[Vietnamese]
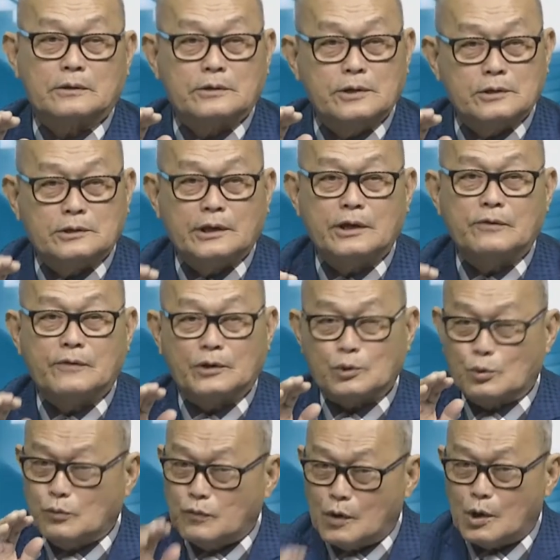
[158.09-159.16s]
City và
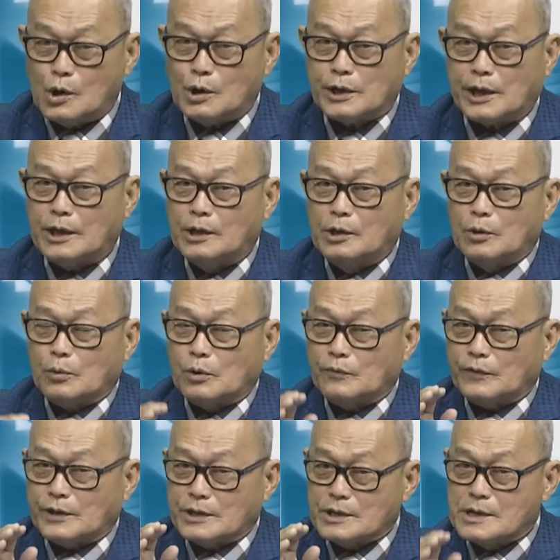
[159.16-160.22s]
chủ phố nha. Quý
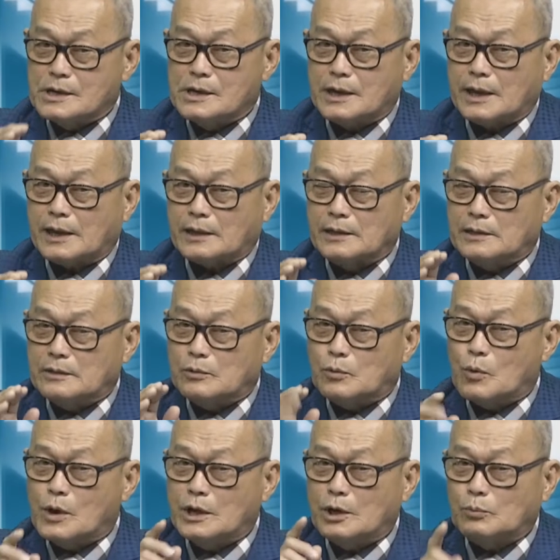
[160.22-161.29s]
vị nhớ nghe, ừ. đừng
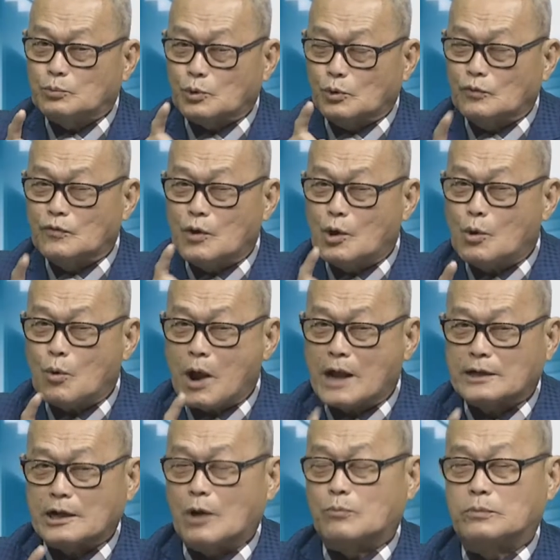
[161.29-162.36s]
quên ông chủ phố
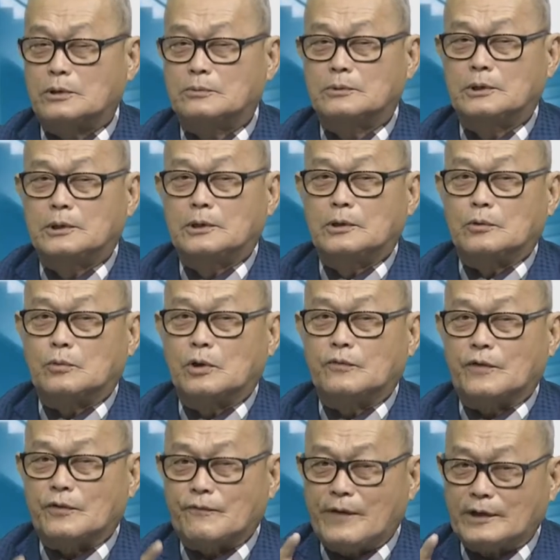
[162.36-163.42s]
quan trọng lắm. Quý
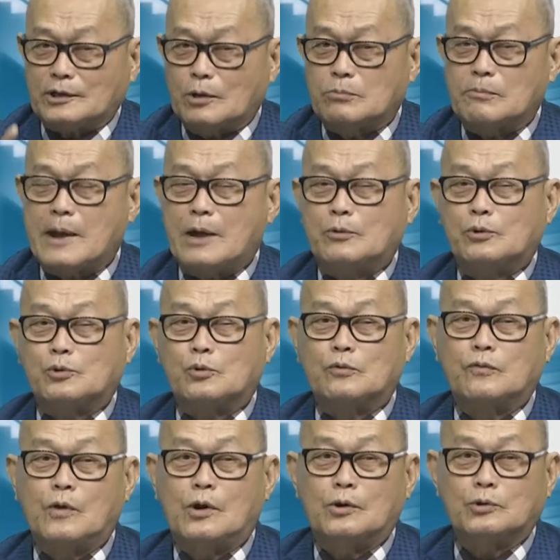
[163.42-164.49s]
vị phải thông báo cho chủ
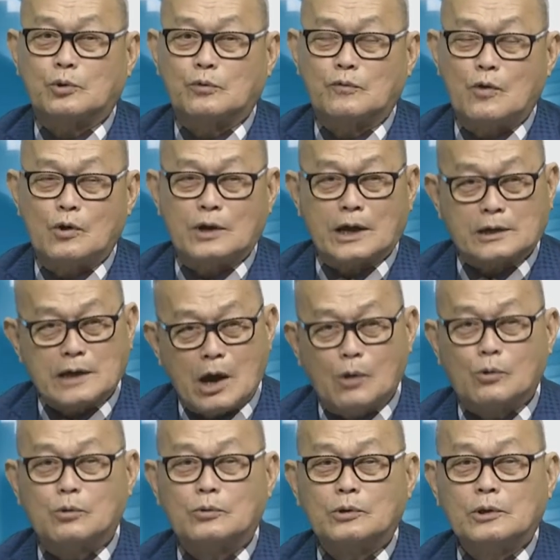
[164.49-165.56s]
phố, chủ phố gật
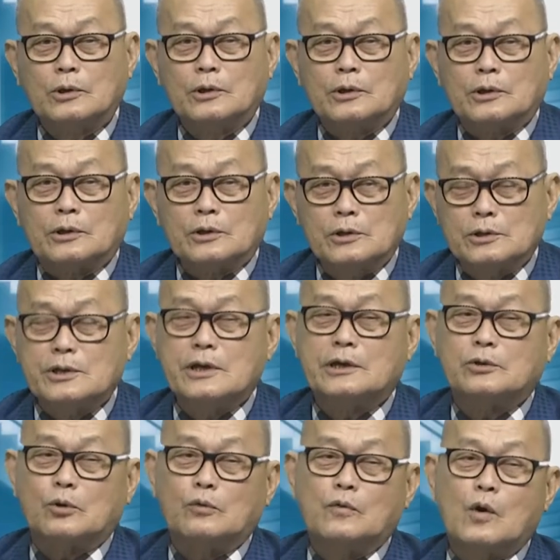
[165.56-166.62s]
đầu. Đương nhiên
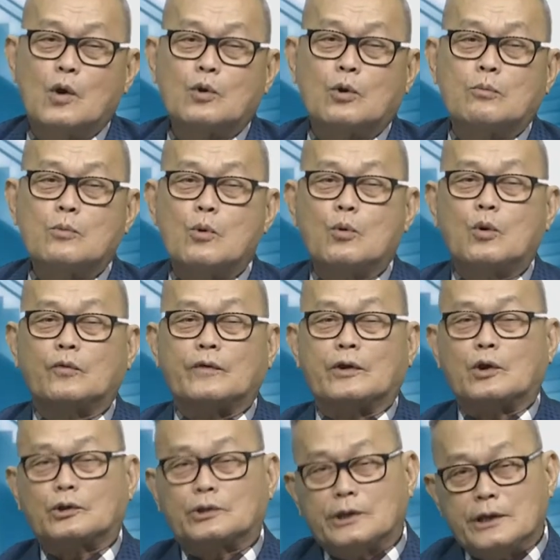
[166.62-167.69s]
chủ phố cũng muốn quý vị
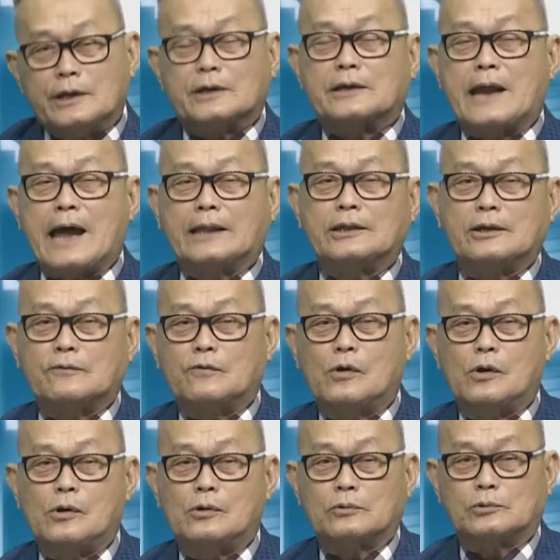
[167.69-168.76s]
có tiền trả tiền
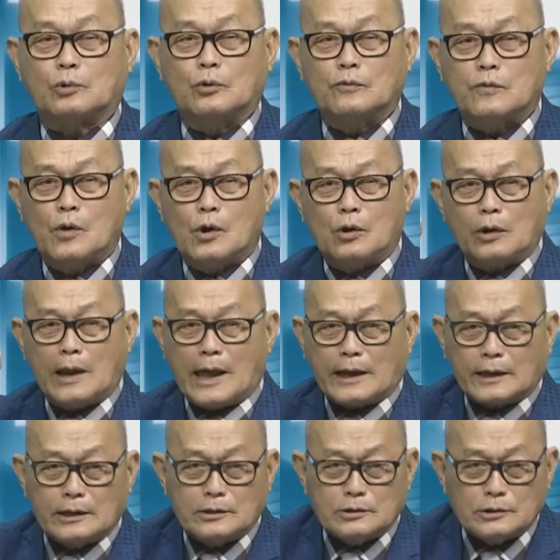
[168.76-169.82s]
phố. Chủ phố là
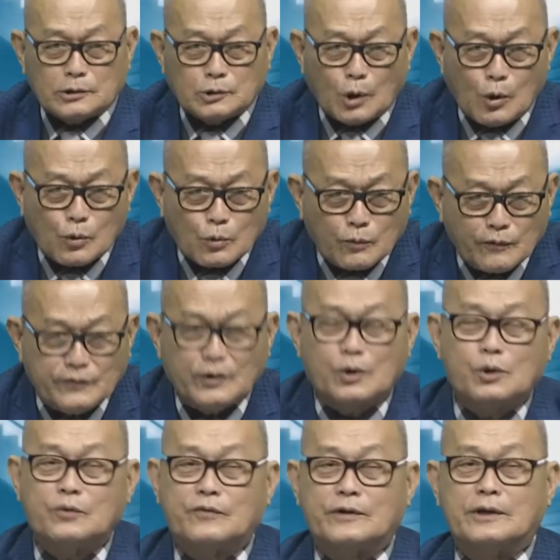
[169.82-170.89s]
cái người tốt với
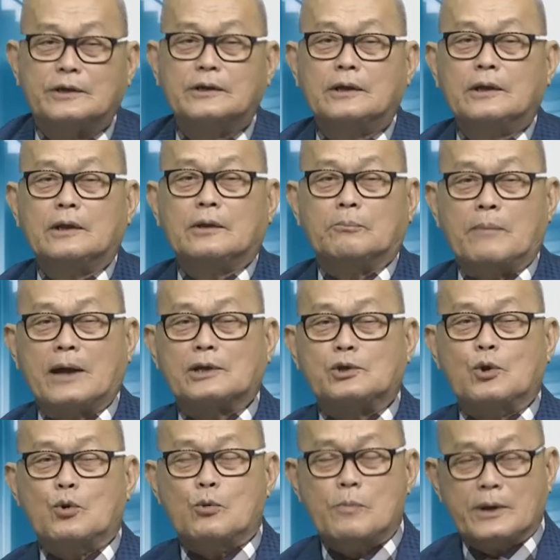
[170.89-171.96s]
quý vị. Mặc
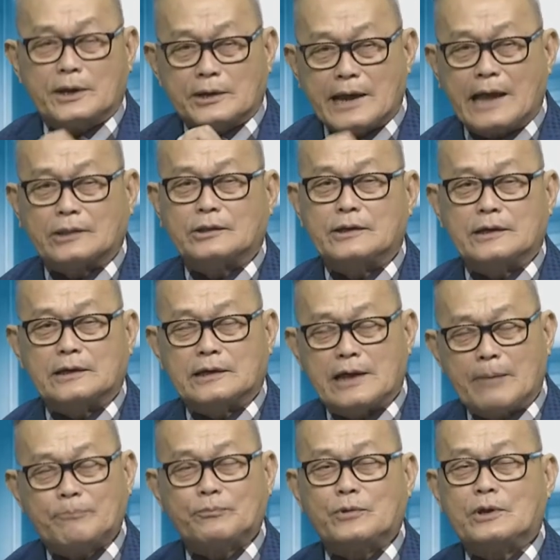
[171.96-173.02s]
dù mình trả tiền
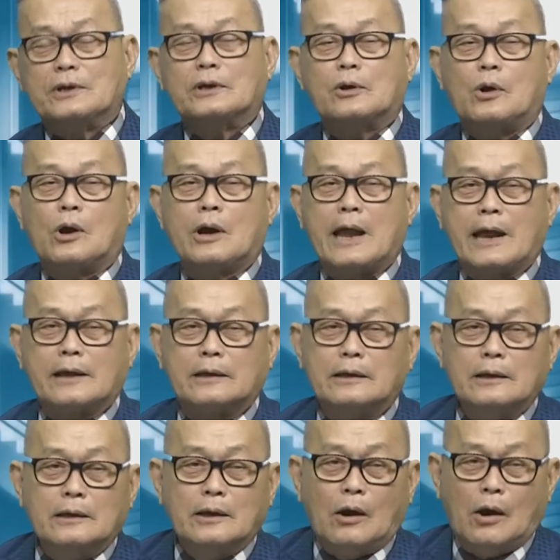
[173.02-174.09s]
gặp những cái khó khăn,
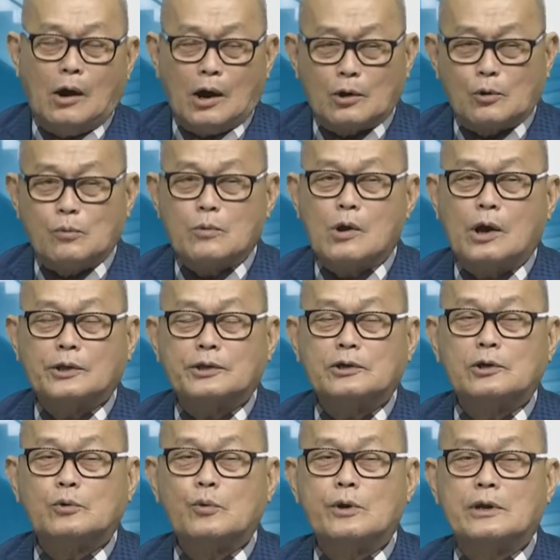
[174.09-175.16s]
họ cũng có những
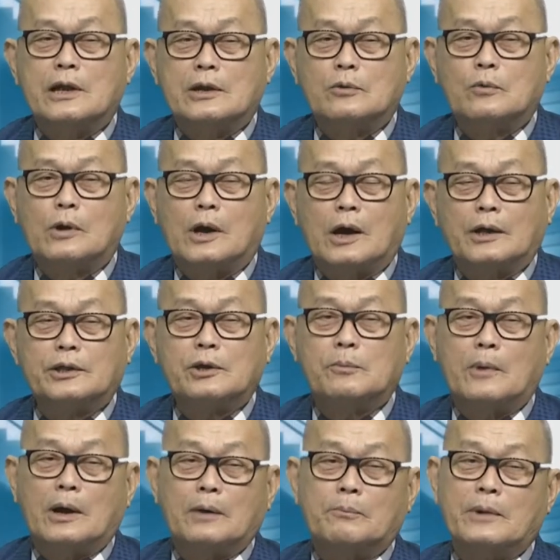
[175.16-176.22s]
cái quy định của họ nhưng
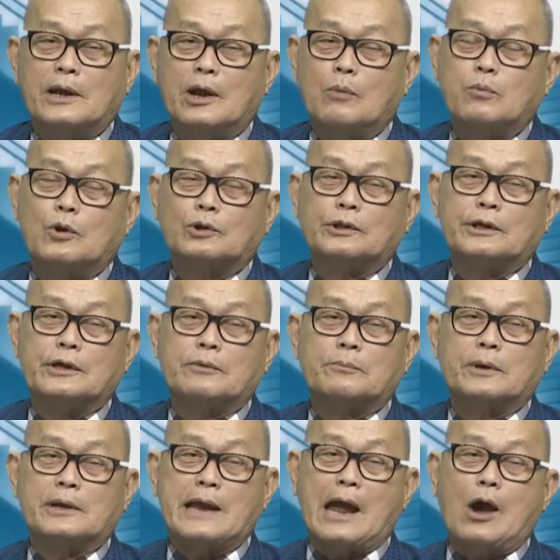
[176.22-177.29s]
mà mình không có tiền,
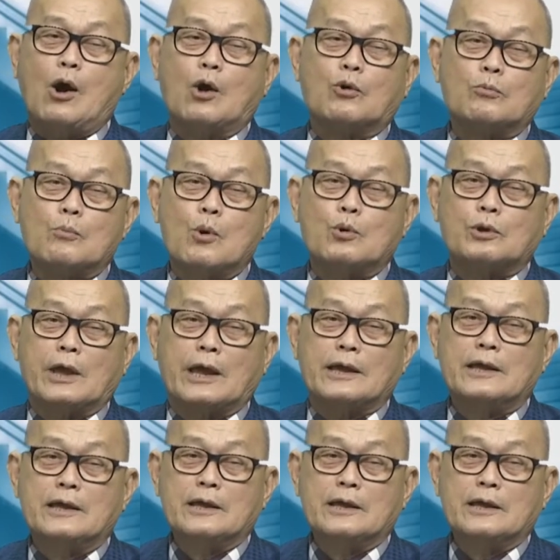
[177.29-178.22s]
mình trả họ cũng buồn vậy.